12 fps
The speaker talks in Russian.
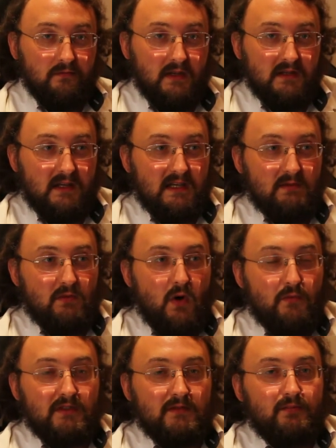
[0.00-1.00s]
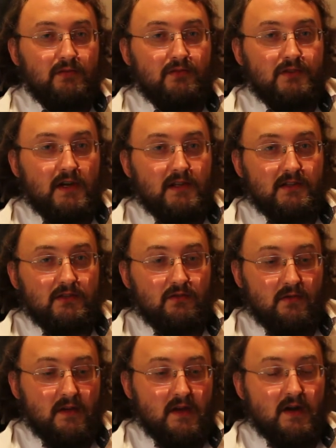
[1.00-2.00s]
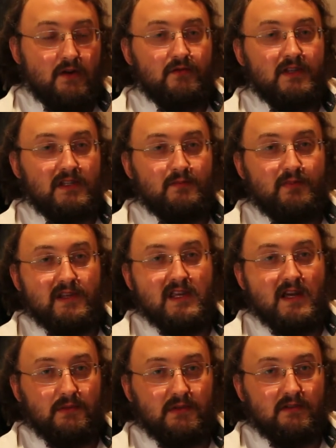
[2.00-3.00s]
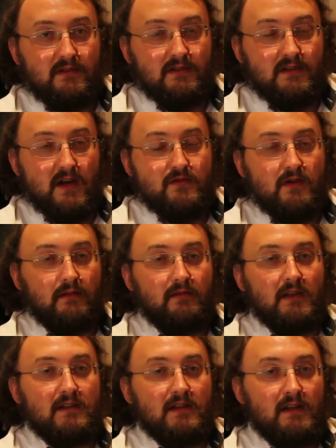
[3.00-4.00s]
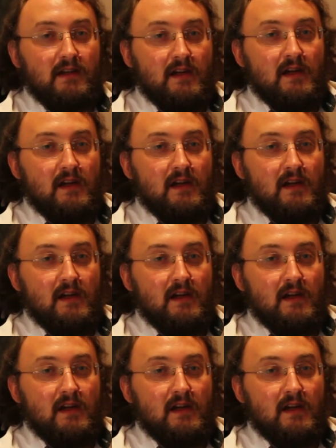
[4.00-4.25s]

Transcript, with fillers: И таким образом получалось, что вот эта преемственность аюрведы